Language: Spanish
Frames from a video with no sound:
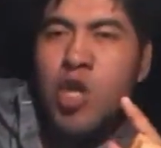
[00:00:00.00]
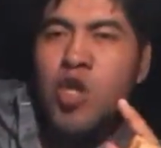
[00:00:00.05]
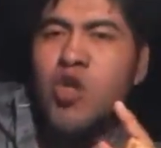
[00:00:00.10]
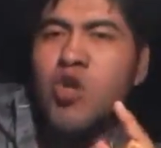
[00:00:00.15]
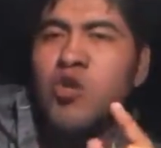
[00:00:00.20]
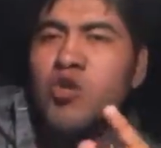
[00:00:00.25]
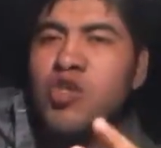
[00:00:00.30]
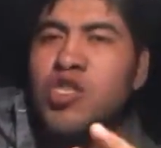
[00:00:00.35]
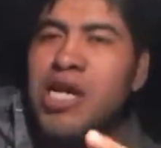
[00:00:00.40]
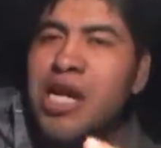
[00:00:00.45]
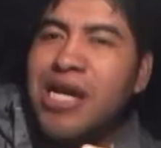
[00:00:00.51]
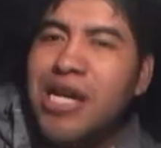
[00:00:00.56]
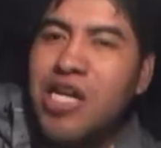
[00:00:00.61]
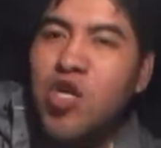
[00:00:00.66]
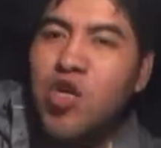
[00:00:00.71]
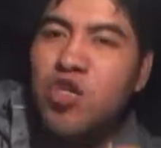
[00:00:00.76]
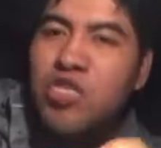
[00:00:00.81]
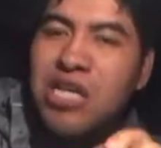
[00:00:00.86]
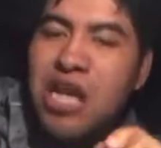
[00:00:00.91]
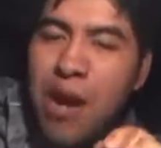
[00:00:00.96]
Todos
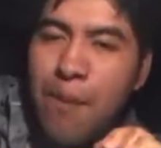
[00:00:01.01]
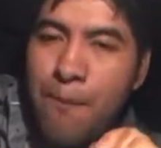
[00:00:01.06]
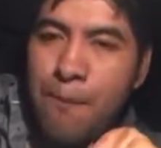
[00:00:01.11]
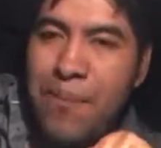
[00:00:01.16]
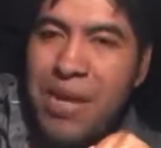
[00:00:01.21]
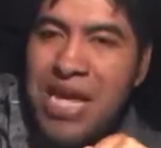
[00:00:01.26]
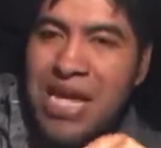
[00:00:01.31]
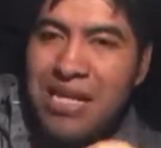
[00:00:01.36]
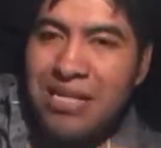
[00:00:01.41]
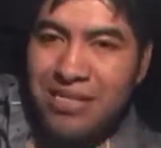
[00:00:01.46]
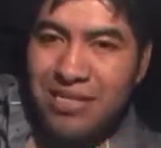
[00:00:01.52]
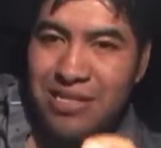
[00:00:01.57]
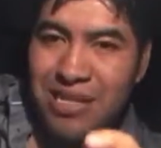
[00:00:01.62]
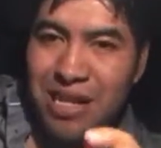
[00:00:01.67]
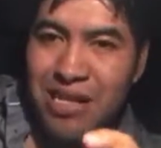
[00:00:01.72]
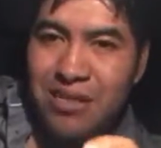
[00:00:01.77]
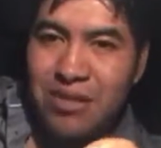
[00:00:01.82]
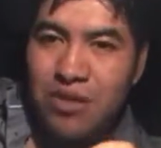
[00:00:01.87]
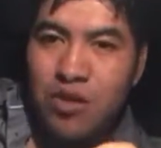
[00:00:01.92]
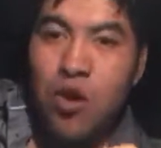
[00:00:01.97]
aquellos que
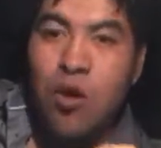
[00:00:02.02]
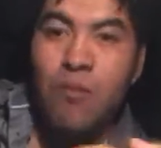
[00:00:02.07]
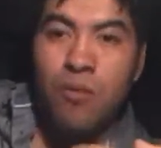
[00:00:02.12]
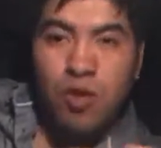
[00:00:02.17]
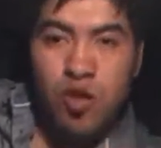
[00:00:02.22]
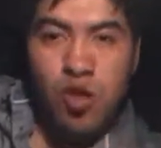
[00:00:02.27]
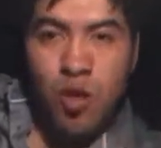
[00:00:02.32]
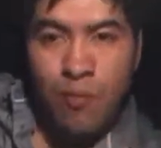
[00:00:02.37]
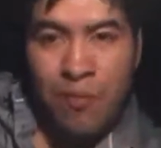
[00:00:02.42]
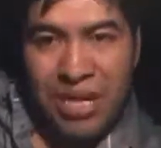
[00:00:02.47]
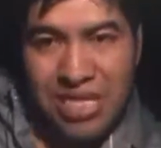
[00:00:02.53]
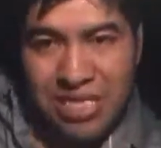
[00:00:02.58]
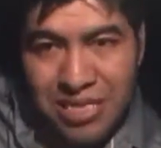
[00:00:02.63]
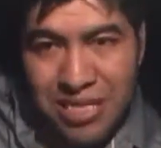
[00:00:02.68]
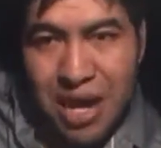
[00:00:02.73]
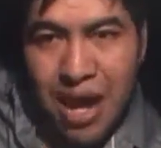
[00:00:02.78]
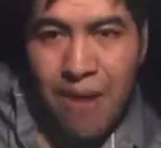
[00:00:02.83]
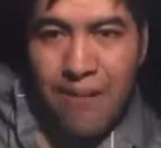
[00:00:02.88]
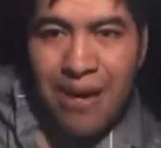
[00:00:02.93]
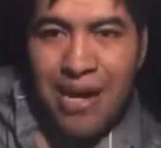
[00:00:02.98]
piensan como yo
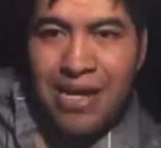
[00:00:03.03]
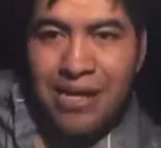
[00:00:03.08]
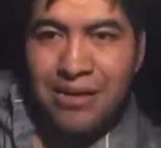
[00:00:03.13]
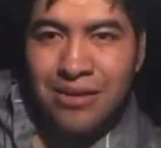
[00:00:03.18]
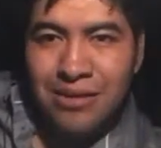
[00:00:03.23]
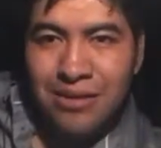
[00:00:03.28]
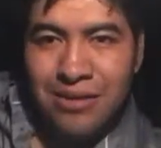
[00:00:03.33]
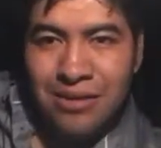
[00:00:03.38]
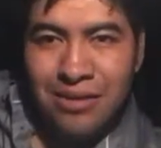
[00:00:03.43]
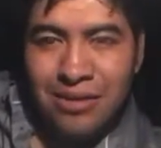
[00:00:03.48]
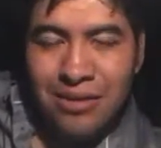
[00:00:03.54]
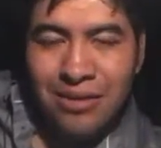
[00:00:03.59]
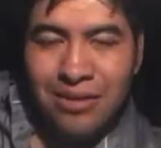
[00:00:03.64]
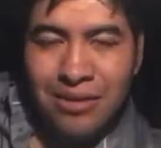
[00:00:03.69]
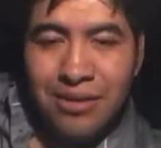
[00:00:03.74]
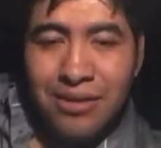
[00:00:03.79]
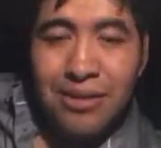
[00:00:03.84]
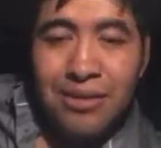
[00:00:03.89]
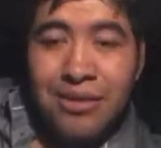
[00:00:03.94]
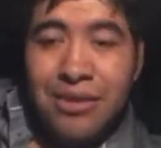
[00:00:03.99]
pensaba,
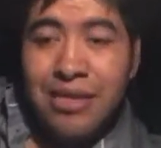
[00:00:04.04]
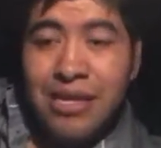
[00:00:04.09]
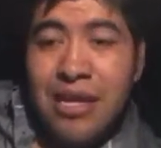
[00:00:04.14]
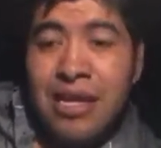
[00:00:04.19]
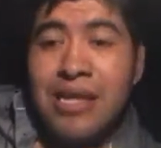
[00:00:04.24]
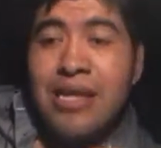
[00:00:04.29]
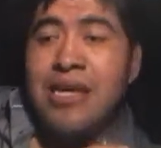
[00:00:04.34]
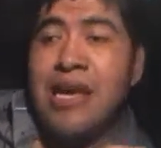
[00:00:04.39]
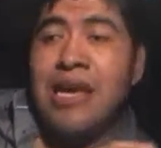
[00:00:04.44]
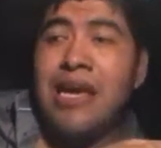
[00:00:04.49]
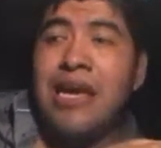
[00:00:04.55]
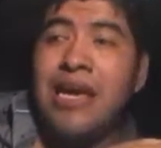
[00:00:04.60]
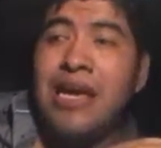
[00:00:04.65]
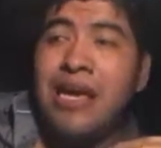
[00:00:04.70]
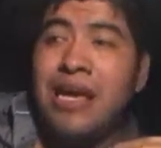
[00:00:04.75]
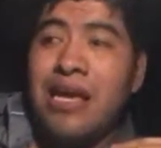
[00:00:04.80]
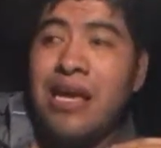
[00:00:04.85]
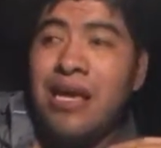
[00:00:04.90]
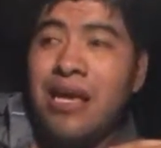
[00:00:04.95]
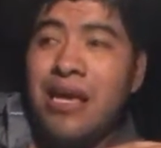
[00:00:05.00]

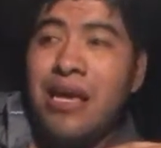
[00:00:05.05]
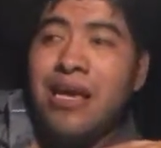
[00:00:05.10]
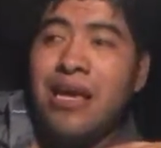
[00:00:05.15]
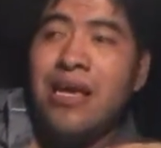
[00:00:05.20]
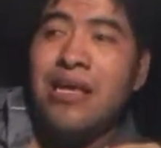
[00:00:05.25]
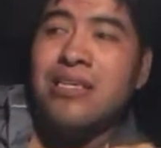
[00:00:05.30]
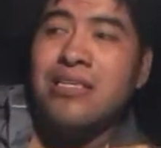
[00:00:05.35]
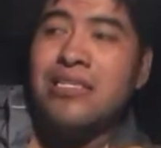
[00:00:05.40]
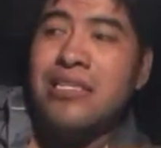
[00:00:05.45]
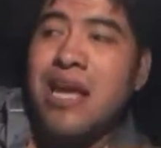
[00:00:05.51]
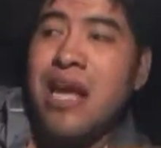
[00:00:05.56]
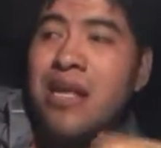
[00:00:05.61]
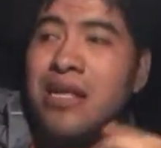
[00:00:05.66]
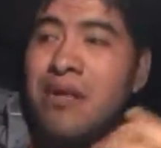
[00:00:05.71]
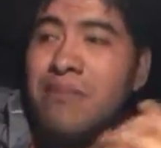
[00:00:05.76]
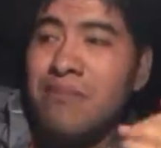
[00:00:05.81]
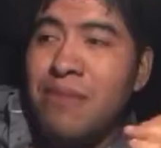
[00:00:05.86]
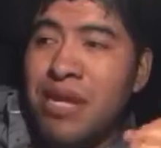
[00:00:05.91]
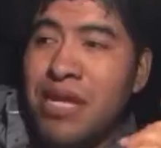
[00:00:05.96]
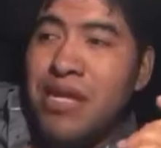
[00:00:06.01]
que si
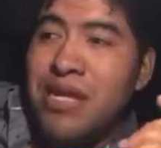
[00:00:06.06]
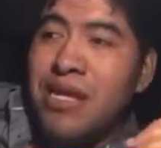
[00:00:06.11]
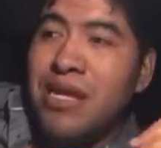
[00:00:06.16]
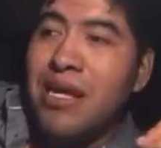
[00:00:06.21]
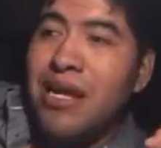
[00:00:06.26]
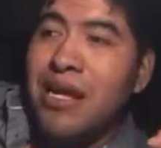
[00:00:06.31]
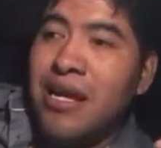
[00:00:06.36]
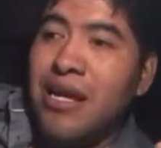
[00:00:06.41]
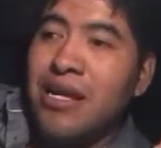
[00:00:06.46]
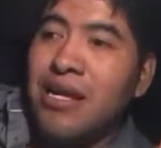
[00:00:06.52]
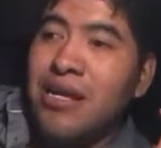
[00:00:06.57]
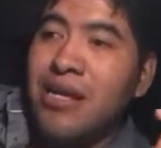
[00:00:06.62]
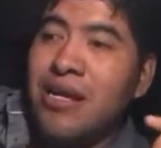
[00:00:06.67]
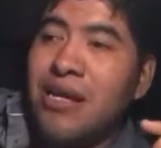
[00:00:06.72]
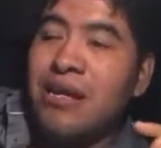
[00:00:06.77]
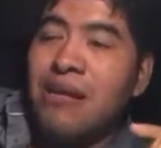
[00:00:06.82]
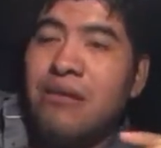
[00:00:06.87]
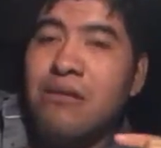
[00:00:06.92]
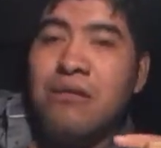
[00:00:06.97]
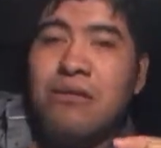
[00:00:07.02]
alguien me quiere,
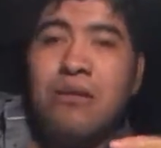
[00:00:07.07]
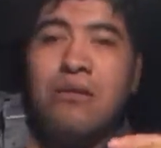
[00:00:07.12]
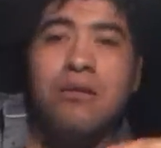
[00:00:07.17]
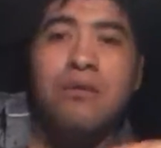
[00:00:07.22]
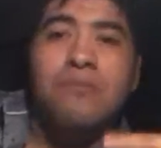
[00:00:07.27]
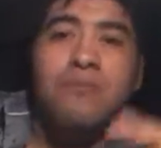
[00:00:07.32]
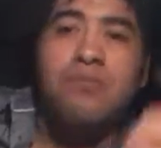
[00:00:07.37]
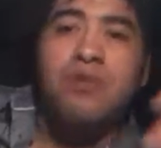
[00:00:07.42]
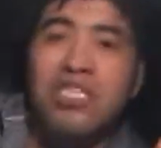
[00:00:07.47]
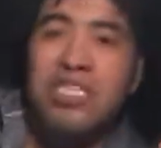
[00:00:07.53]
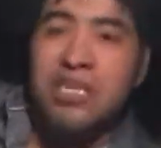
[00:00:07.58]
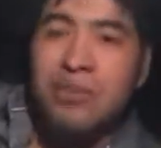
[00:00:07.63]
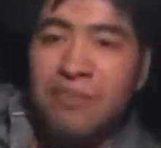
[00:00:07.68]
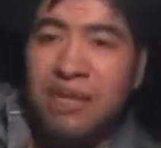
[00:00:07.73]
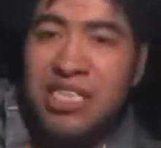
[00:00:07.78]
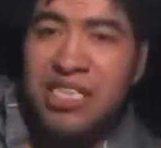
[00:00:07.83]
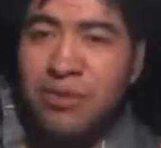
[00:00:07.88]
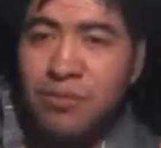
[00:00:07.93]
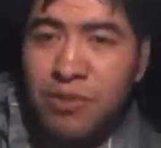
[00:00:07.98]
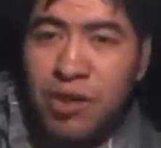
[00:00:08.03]
pues que
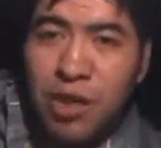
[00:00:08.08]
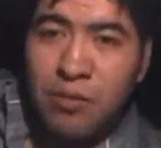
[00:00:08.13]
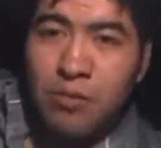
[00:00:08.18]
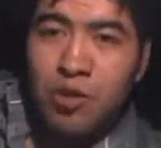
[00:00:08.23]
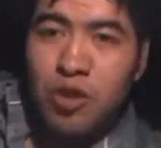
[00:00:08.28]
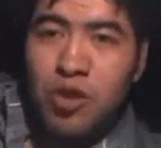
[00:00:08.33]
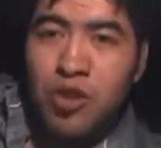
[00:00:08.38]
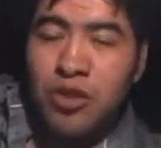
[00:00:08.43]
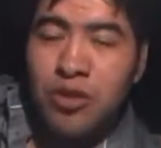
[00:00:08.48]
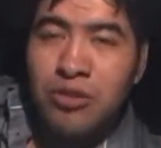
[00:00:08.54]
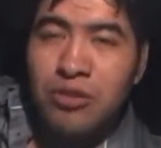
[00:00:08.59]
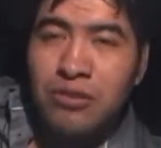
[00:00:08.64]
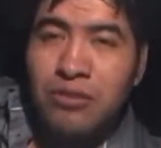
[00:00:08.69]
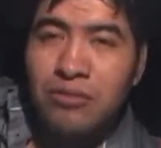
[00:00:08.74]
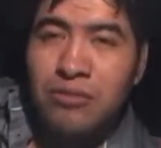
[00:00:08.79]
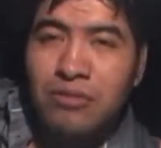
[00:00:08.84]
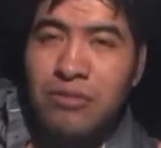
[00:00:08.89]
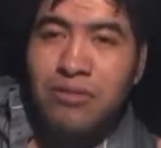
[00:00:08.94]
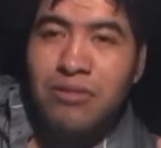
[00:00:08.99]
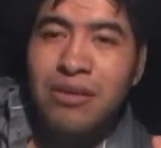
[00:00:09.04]
me acepte como soy.
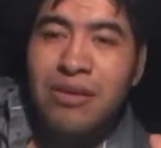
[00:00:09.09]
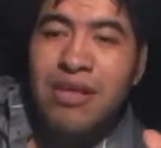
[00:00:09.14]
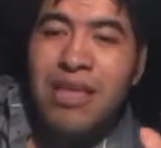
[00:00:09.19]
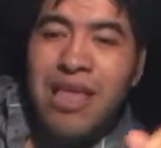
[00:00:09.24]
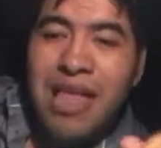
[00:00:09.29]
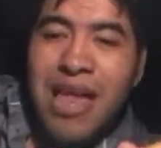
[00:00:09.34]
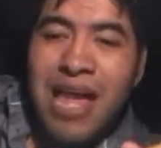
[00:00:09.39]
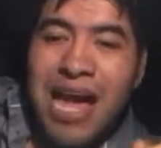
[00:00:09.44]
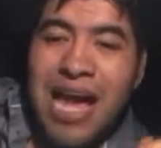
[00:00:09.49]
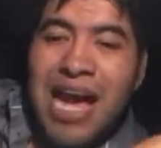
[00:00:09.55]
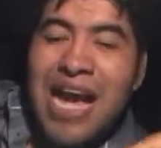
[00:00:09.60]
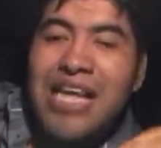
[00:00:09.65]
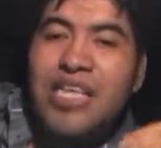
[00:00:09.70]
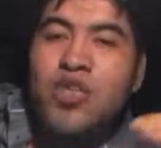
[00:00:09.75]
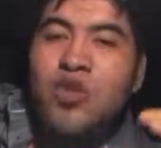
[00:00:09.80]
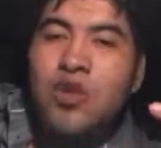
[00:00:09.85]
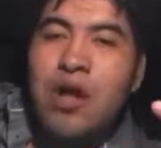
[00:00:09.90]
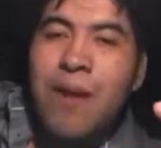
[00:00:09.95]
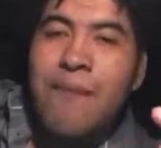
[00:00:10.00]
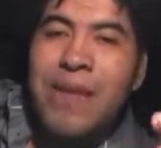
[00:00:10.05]

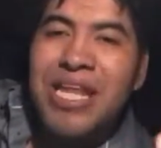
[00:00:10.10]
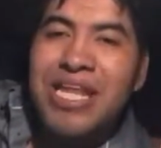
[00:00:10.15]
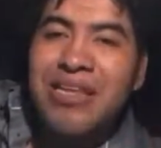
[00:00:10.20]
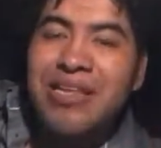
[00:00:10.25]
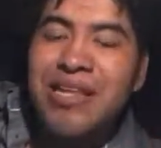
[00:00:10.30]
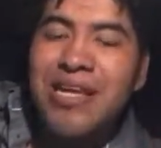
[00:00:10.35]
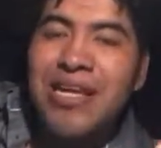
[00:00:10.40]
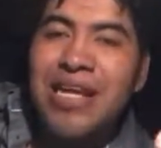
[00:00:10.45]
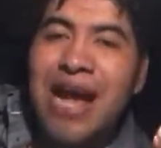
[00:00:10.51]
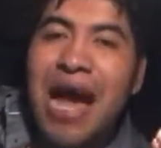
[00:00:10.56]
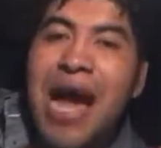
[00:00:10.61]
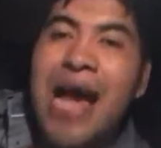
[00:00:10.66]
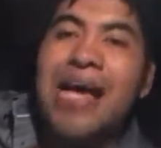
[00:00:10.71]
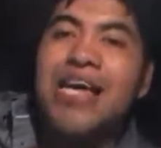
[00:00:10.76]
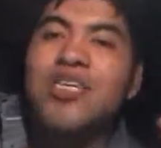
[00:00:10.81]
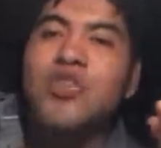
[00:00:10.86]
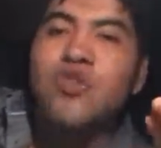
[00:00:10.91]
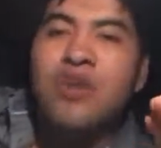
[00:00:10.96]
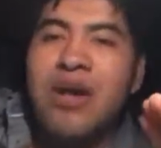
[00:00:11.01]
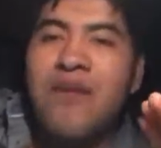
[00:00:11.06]
Es una mentira,
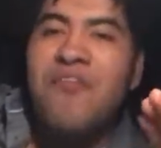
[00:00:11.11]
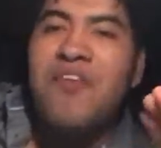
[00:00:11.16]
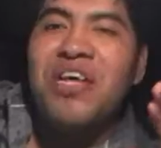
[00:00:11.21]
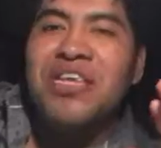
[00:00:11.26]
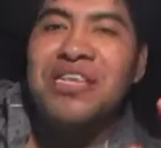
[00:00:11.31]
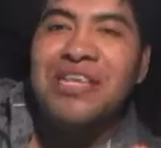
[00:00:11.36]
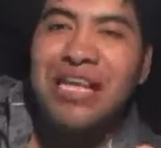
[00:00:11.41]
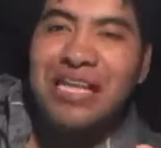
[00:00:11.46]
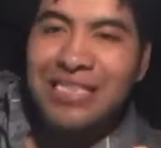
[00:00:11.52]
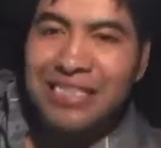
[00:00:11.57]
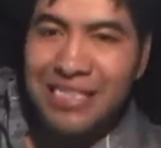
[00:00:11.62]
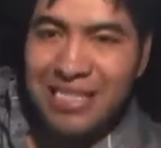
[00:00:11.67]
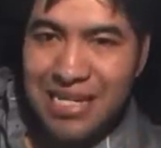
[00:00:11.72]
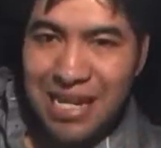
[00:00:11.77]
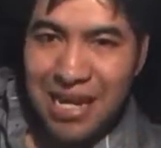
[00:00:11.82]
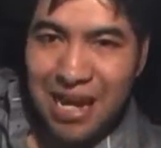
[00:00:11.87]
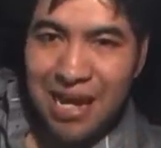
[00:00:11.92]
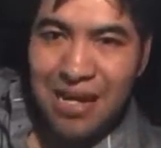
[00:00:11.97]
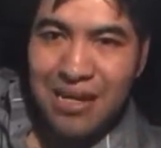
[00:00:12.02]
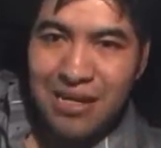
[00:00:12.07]
es una
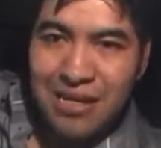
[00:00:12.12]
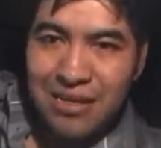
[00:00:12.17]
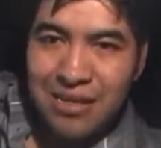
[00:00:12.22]
fantasía.